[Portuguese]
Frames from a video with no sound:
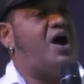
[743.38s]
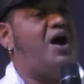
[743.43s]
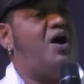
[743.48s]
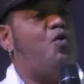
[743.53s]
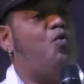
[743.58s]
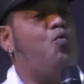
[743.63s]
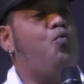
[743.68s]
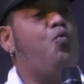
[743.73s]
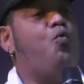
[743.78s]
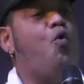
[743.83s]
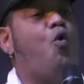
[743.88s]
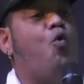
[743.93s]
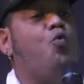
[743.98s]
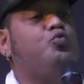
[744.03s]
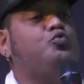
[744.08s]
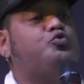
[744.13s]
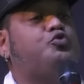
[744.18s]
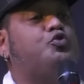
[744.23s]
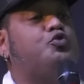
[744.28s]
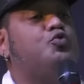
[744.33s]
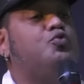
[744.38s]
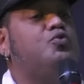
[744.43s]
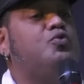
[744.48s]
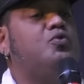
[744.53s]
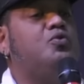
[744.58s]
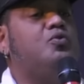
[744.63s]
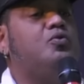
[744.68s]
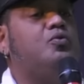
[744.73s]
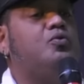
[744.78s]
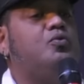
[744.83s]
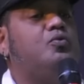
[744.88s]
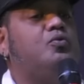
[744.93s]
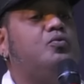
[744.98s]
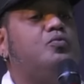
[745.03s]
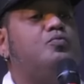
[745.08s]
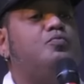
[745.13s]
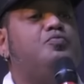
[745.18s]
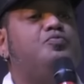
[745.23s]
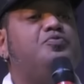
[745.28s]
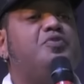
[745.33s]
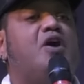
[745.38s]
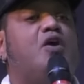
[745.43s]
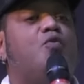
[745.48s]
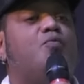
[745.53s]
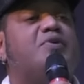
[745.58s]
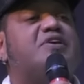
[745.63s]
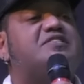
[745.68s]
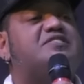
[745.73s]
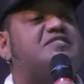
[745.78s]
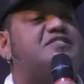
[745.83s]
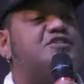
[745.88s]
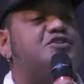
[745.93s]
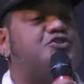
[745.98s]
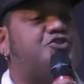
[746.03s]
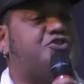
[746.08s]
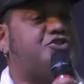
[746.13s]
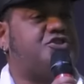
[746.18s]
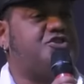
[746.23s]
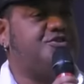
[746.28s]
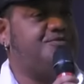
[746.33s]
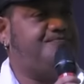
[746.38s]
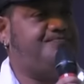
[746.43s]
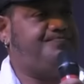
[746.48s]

o outro não existe.